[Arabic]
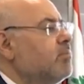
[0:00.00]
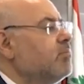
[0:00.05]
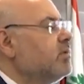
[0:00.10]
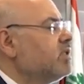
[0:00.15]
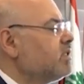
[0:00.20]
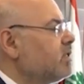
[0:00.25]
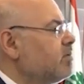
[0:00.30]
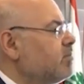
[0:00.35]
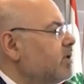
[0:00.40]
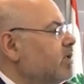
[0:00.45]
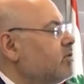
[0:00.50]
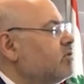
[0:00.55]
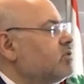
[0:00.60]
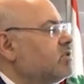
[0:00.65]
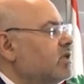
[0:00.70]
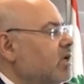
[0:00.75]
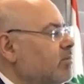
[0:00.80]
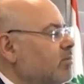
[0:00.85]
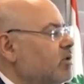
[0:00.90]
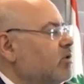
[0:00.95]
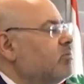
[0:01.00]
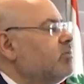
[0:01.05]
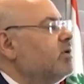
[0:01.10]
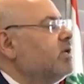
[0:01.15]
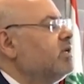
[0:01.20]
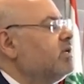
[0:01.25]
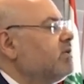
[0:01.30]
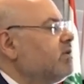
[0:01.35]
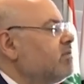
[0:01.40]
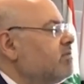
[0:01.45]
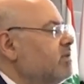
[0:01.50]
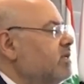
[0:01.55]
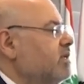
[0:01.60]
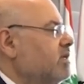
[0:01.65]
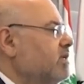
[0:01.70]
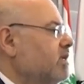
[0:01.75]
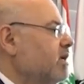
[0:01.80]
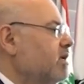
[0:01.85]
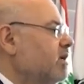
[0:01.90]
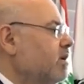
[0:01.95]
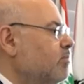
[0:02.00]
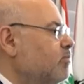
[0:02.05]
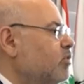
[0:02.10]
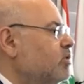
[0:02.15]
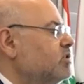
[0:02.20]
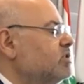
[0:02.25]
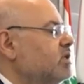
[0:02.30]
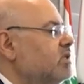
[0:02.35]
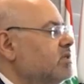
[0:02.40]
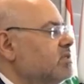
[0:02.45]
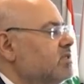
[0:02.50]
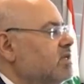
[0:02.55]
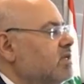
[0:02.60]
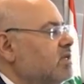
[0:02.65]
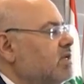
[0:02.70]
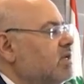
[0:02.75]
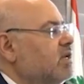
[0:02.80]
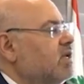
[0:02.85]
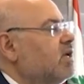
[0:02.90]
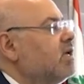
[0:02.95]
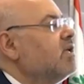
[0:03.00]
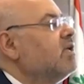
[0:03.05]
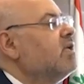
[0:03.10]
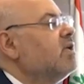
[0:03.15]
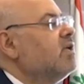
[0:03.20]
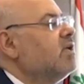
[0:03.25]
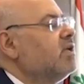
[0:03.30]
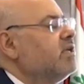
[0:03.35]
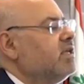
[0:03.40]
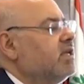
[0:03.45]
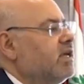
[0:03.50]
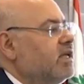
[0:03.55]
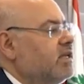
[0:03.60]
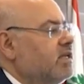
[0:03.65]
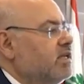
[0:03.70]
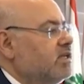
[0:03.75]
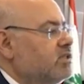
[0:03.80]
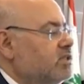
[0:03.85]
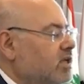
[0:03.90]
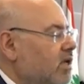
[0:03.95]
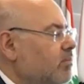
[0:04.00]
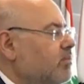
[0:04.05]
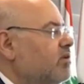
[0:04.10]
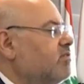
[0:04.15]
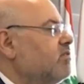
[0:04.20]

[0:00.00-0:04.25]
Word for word: مثل ما انه الشعب اللبناني كذلك كان عم بوجه رساله ل يعني الشعب